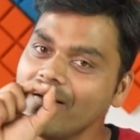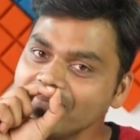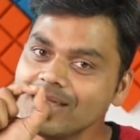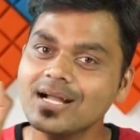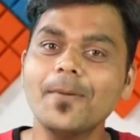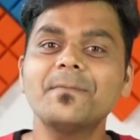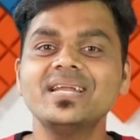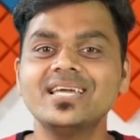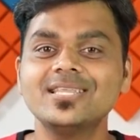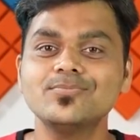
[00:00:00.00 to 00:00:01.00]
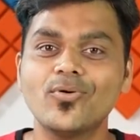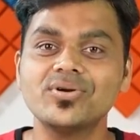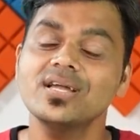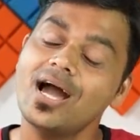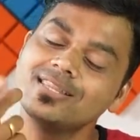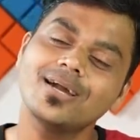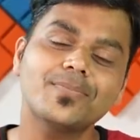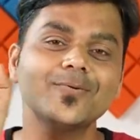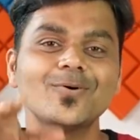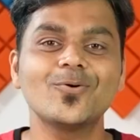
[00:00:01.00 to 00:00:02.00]
அந்த கம்பெனி எதுன்னு போட்டு
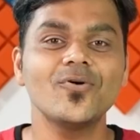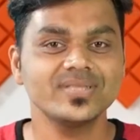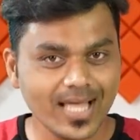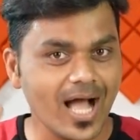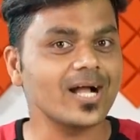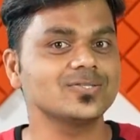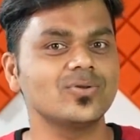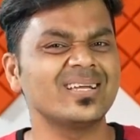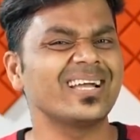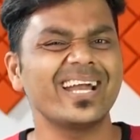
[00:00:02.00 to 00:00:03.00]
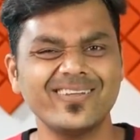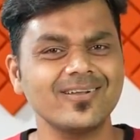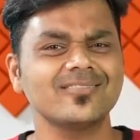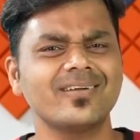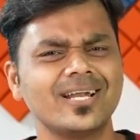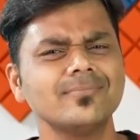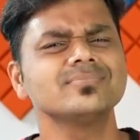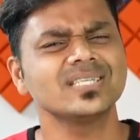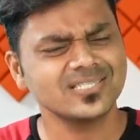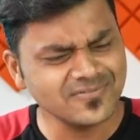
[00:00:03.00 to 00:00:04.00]
அதுக்கப்புறம் உங்கள் கோவத்தை அங்கே சொல்லுங்கள் கெட்ட வார்த்தை வேண்டாம்
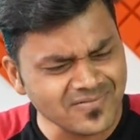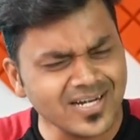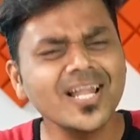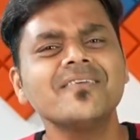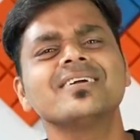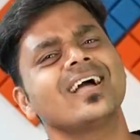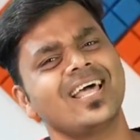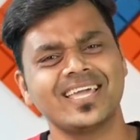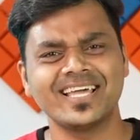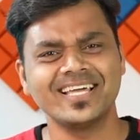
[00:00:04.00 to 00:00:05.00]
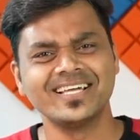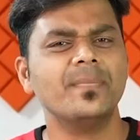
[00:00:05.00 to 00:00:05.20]
ஜஸ்ட் ஃபன்னாகவே கலாயுங்க